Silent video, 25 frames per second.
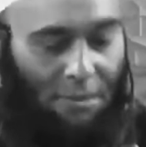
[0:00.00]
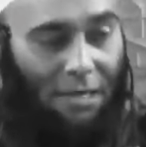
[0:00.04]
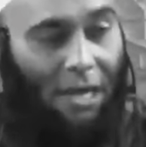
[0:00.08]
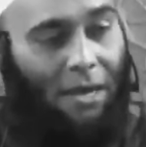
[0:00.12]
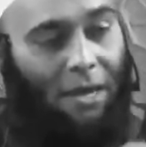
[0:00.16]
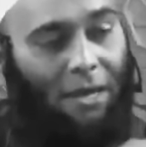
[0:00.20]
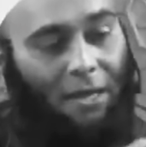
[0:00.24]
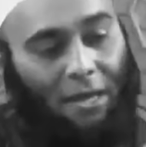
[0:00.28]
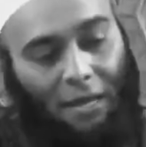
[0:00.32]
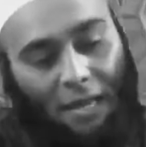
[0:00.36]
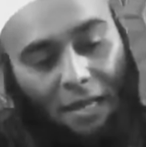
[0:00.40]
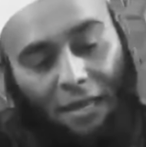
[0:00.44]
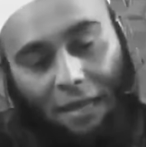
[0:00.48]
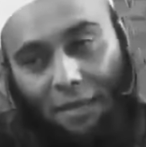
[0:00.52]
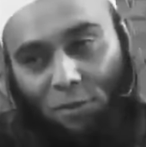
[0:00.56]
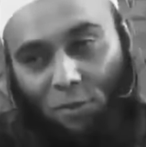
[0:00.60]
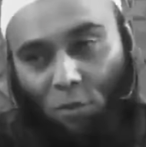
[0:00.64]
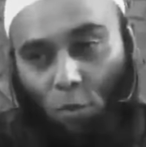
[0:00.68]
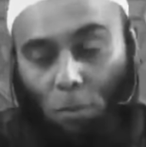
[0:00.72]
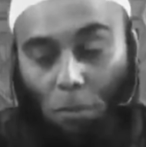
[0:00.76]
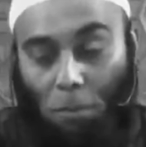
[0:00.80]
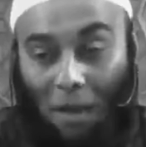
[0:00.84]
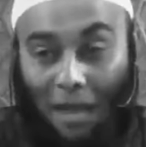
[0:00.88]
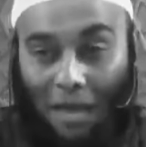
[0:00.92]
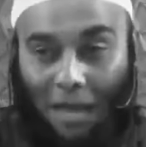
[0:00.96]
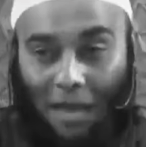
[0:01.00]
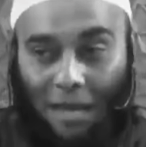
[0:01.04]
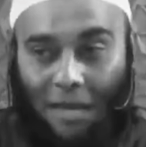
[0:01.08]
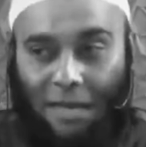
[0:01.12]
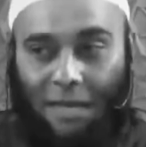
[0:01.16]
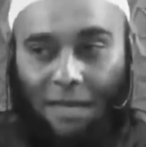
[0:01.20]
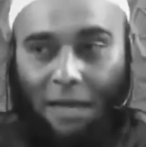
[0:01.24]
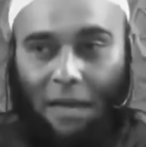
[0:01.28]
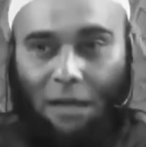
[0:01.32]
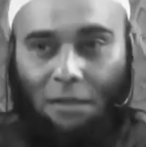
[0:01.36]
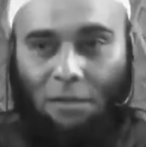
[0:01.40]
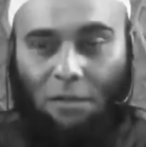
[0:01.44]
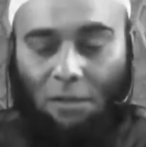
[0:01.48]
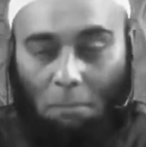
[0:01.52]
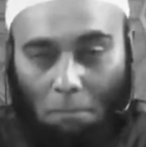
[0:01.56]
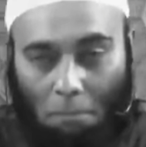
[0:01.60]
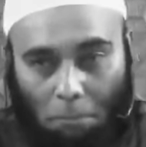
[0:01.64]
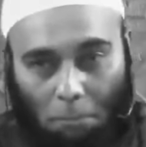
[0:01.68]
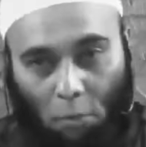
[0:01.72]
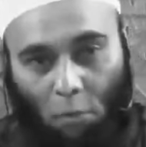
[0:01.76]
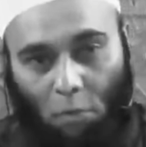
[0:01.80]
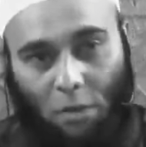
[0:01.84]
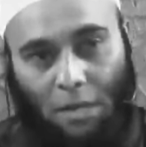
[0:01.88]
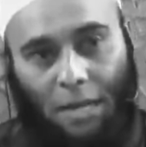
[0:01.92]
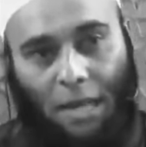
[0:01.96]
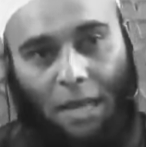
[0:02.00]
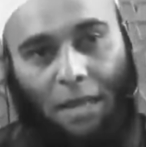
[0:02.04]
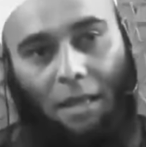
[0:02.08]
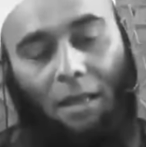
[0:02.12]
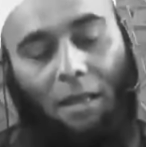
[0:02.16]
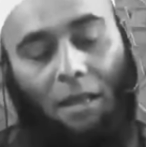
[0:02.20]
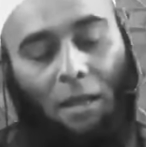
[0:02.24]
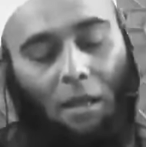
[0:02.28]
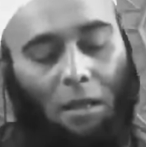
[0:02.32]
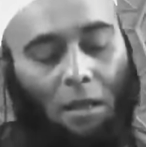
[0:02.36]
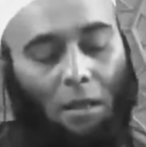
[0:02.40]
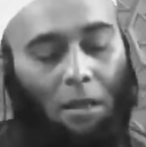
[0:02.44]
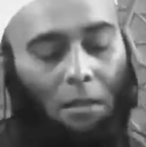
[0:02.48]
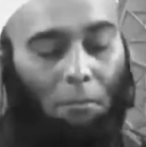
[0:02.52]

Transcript: Caranya lagi supaya dia sempurna